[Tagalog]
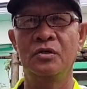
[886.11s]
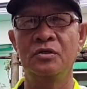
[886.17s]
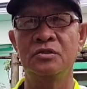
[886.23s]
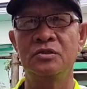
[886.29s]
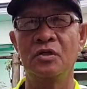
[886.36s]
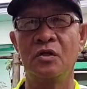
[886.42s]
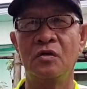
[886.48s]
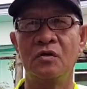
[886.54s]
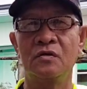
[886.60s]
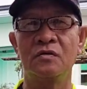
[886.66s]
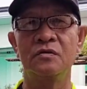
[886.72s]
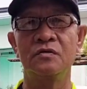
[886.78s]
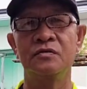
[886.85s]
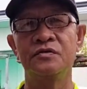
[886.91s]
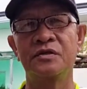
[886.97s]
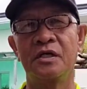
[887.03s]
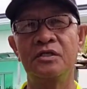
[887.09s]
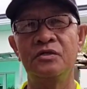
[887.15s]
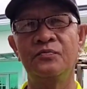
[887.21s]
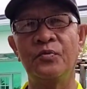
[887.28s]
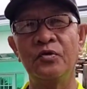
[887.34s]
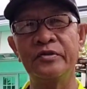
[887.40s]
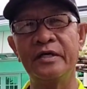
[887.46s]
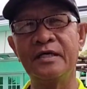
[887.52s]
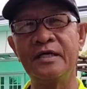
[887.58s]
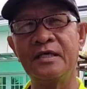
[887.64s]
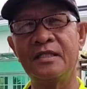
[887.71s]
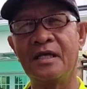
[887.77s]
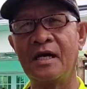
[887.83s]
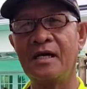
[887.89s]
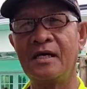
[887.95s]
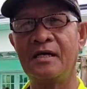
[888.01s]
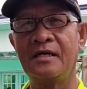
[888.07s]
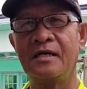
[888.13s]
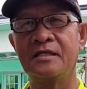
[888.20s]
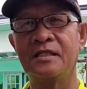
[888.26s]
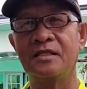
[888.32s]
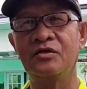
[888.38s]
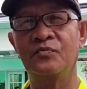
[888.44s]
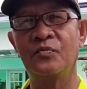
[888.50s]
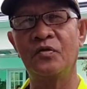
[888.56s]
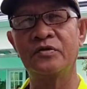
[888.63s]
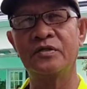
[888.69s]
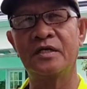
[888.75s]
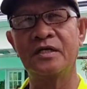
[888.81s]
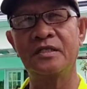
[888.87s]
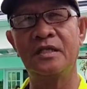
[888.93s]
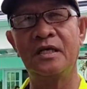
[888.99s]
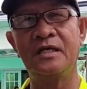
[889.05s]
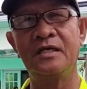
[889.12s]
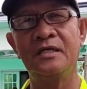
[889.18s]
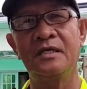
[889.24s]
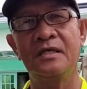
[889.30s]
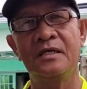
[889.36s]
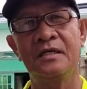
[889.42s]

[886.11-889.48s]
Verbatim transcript: So, sa inyo pong nakita at inyo pong narinig,